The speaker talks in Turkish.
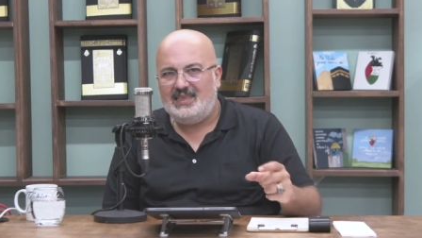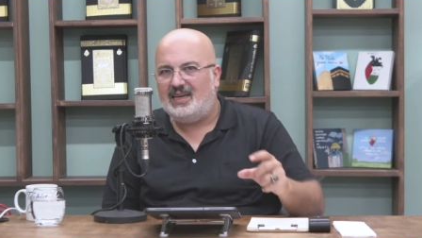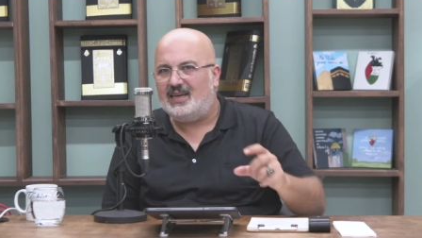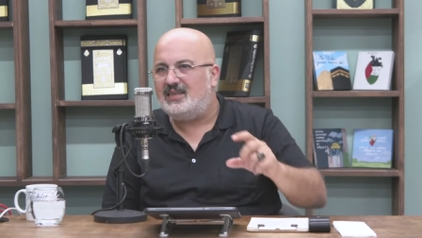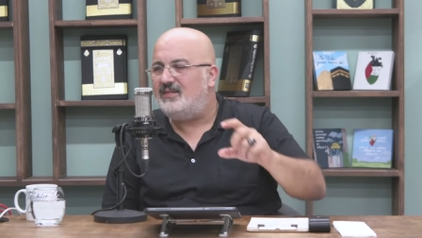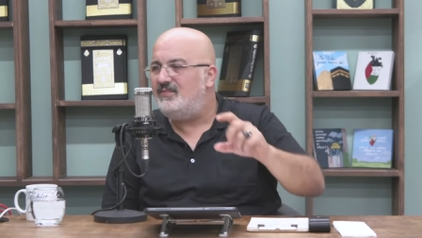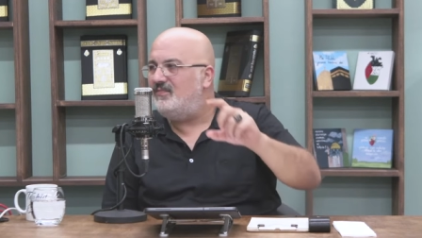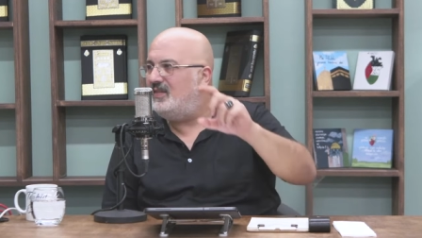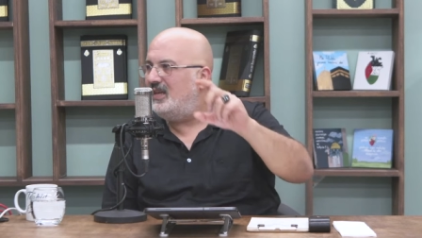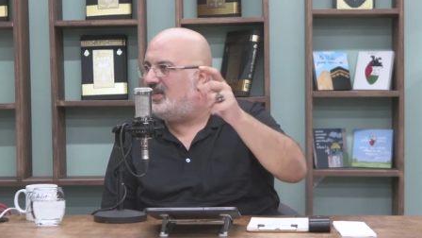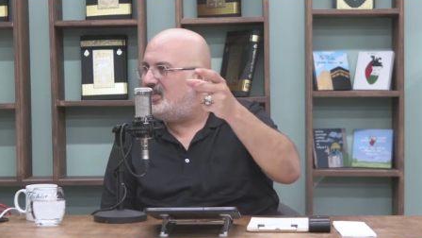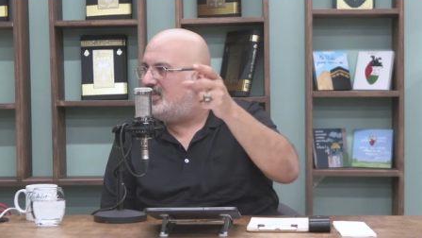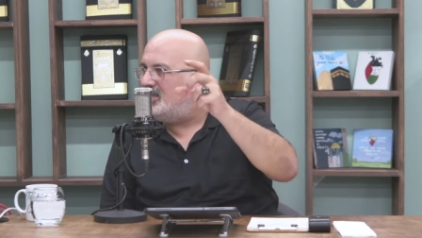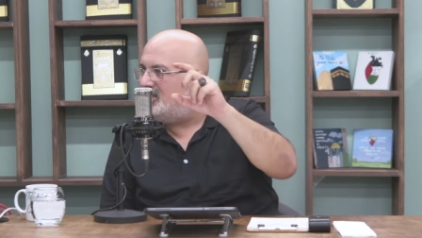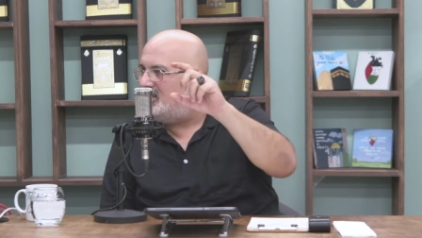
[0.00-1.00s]
yarım ve
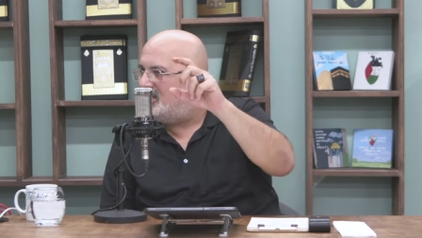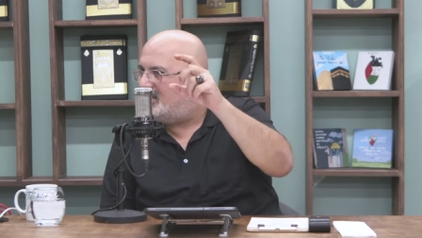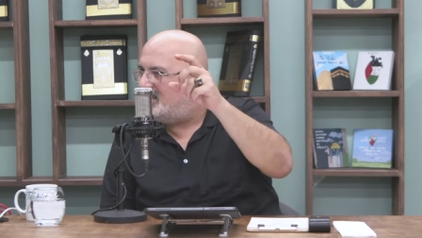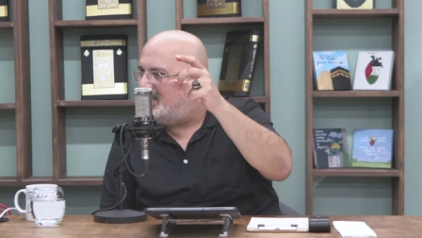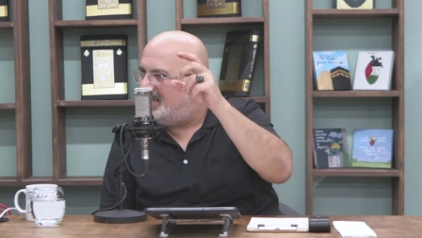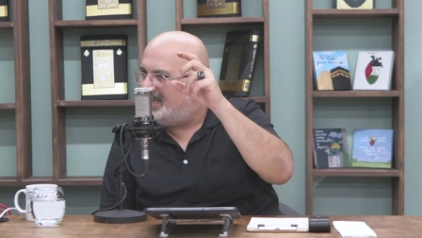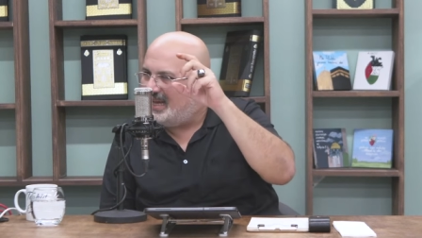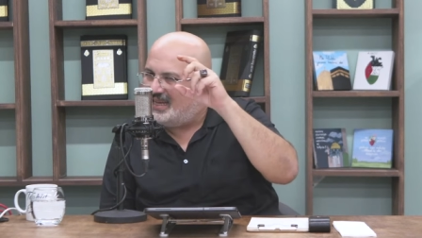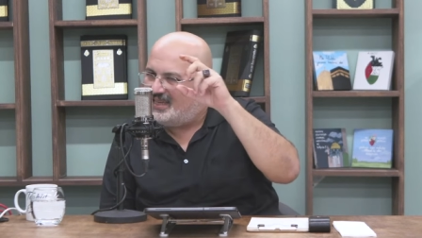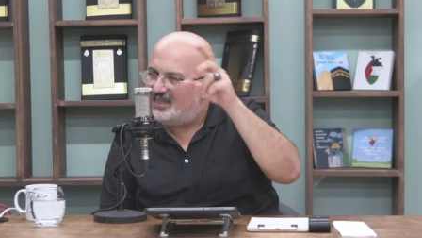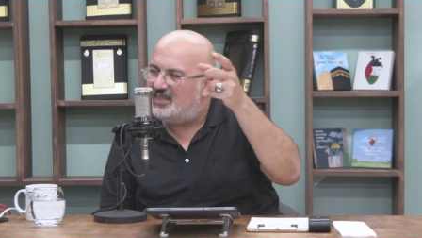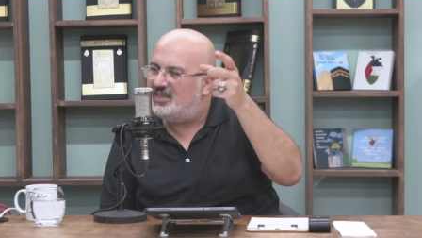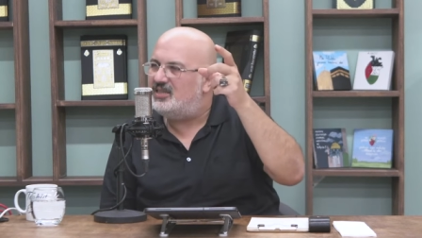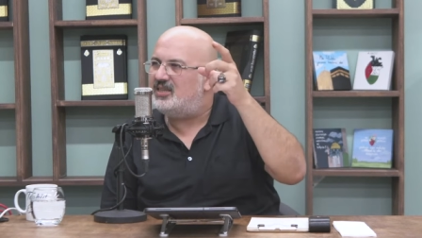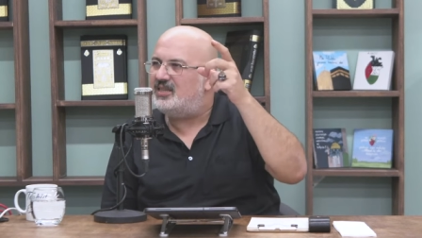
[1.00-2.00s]
ikircikli yani
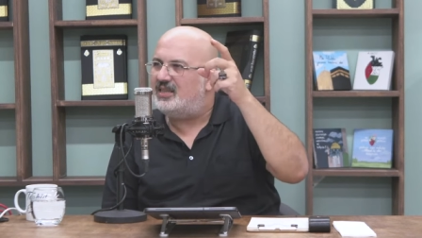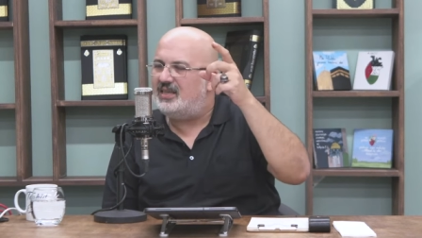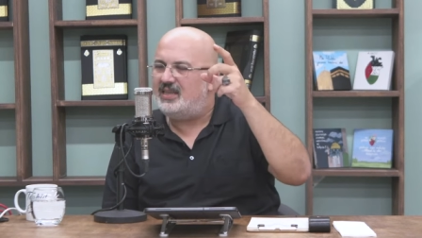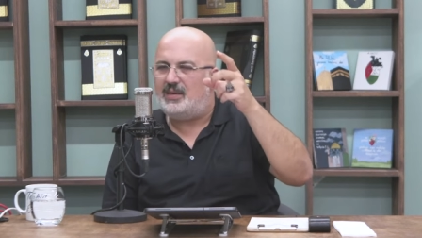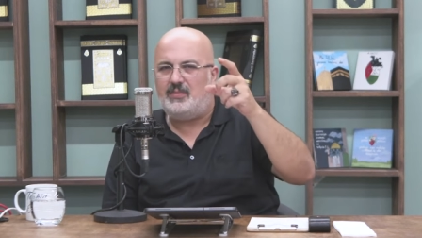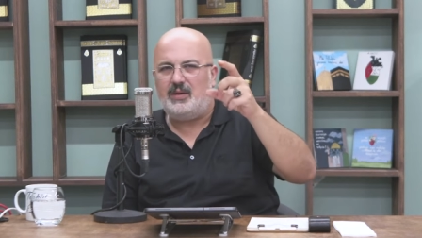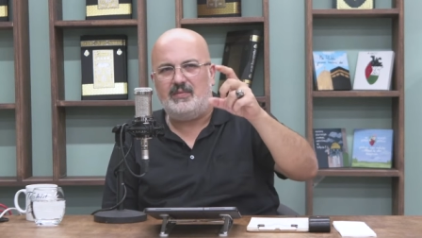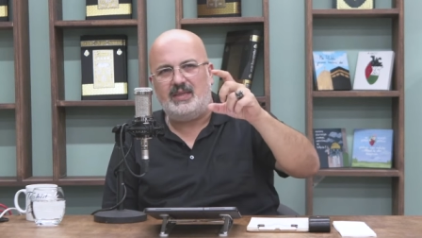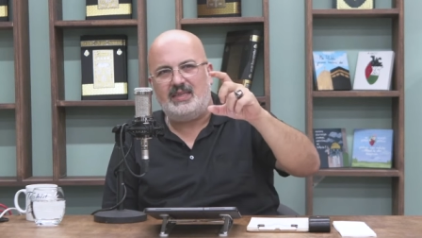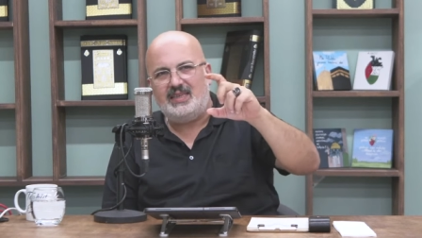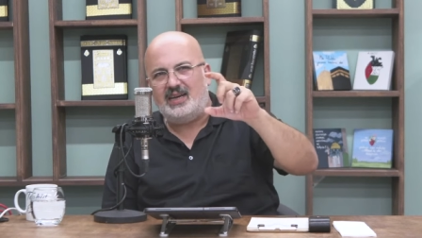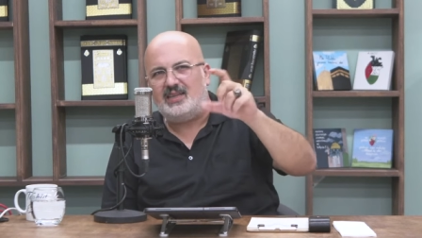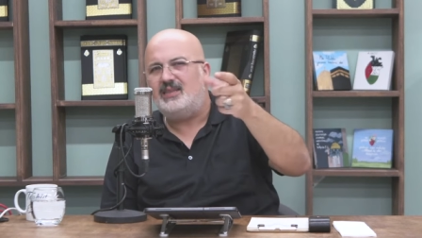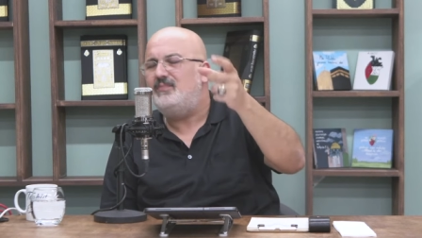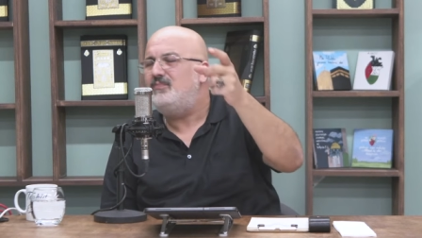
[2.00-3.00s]
ikircikli demeyelim de
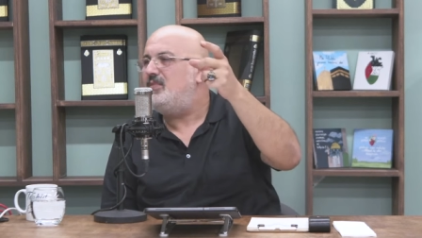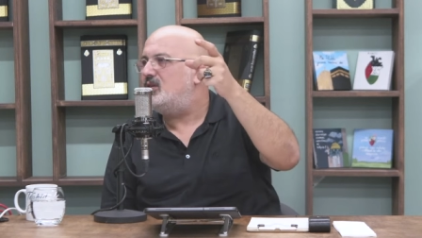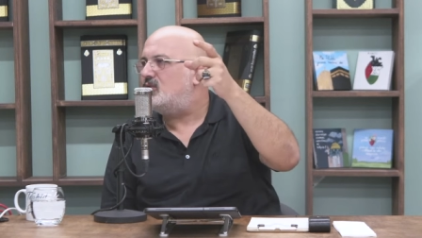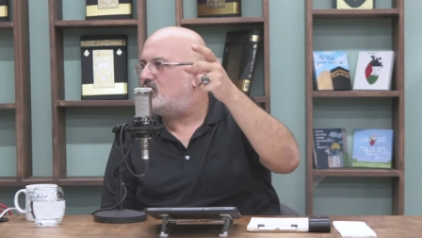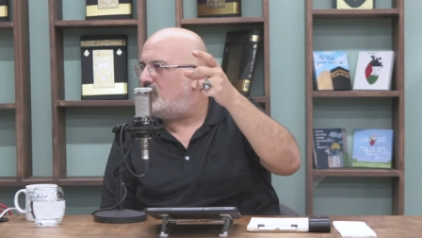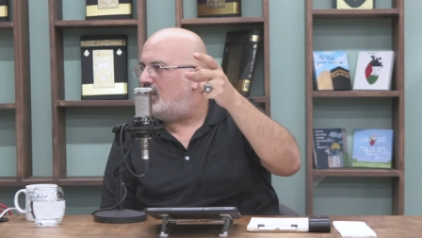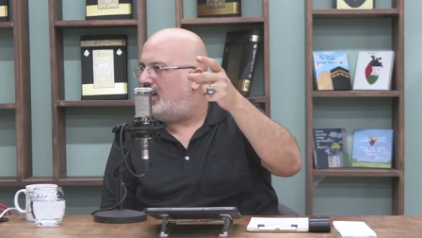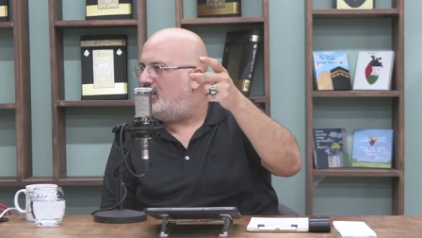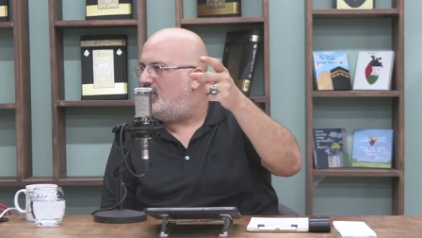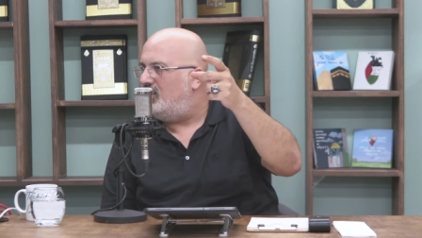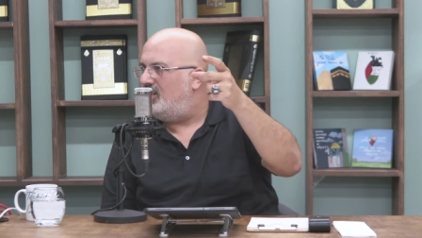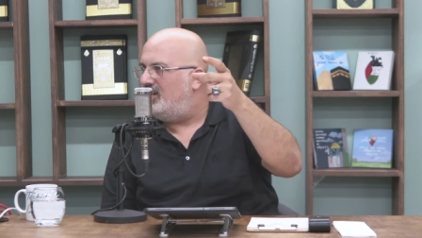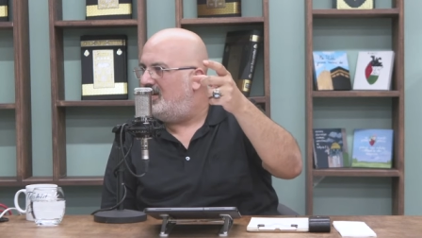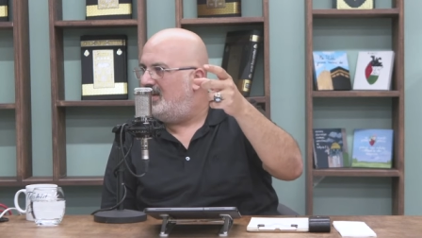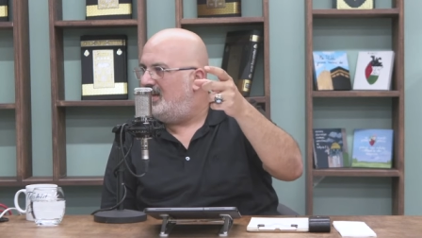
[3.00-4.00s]
yarım bir sual
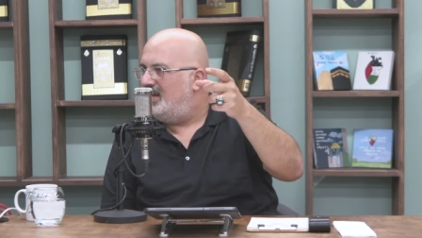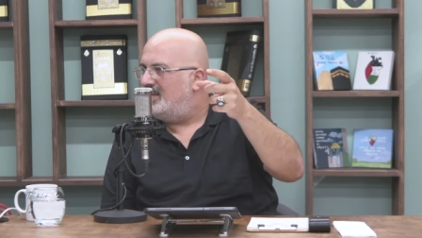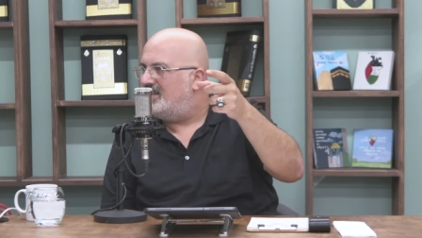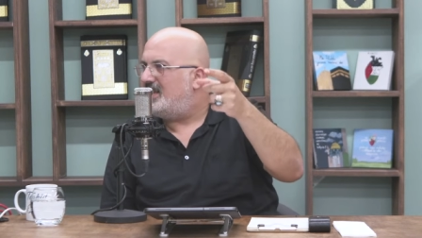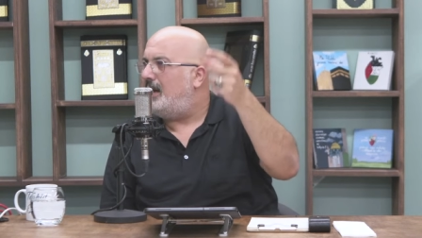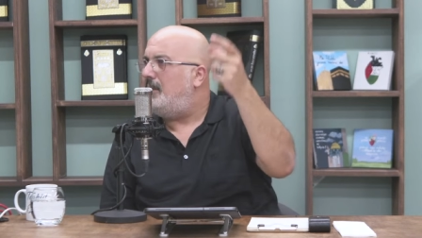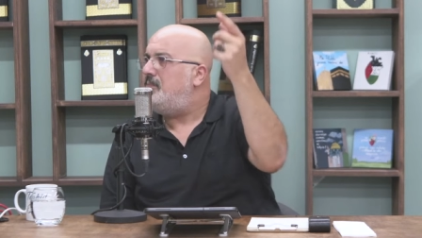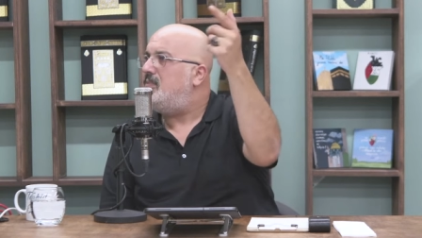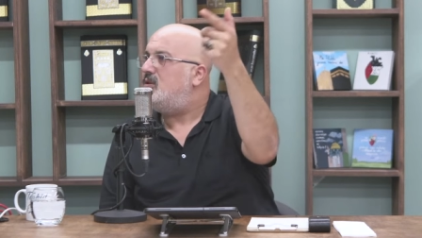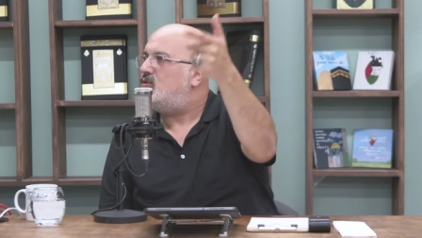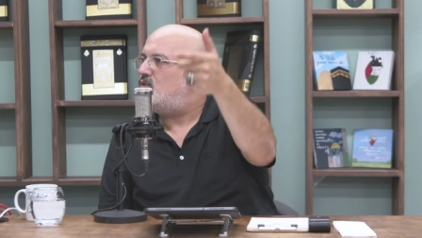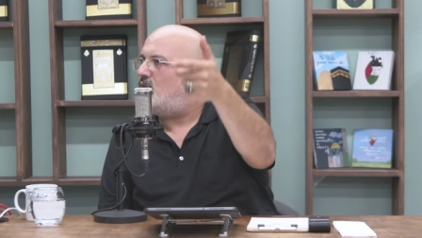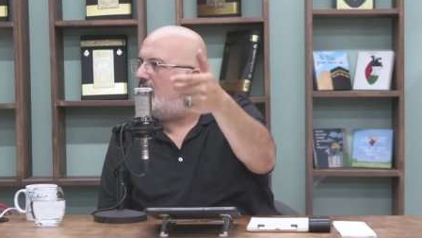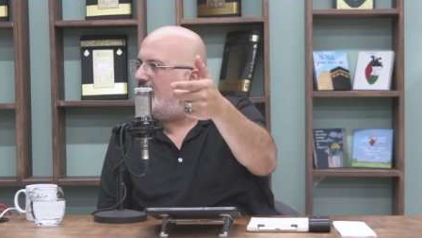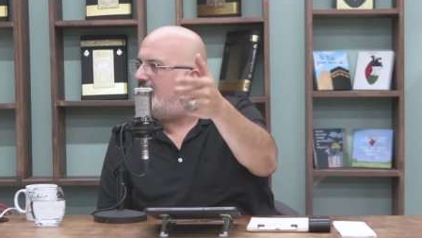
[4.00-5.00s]
o. Tam bir
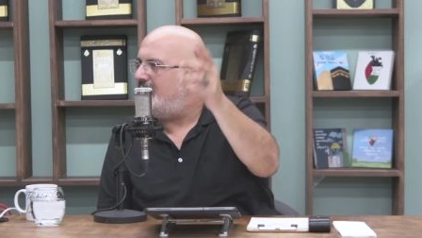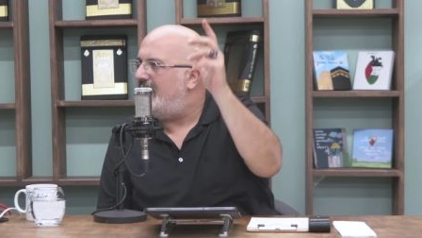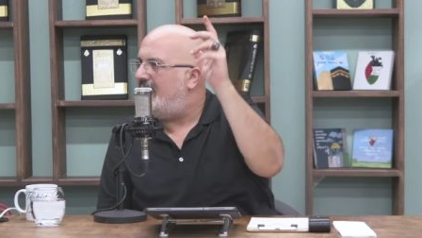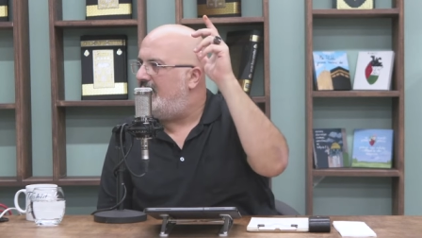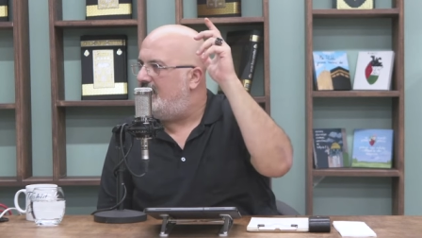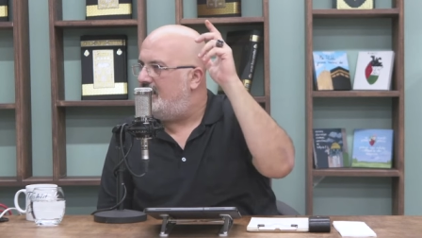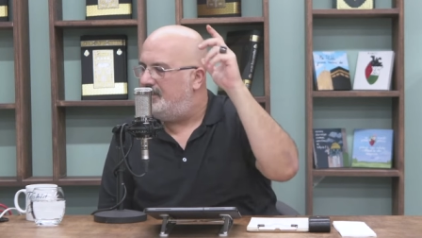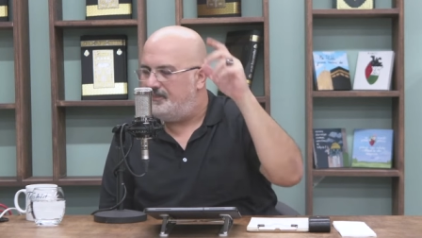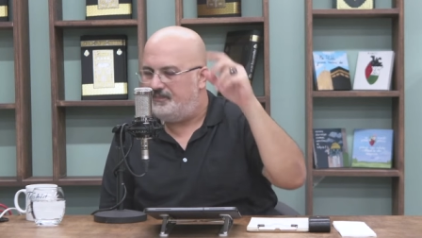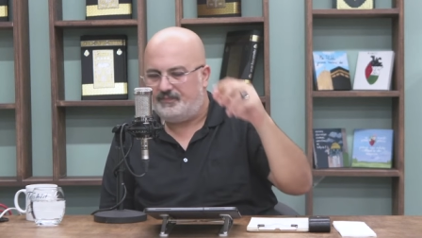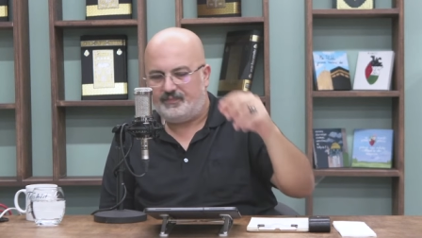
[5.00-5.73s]
sual değil.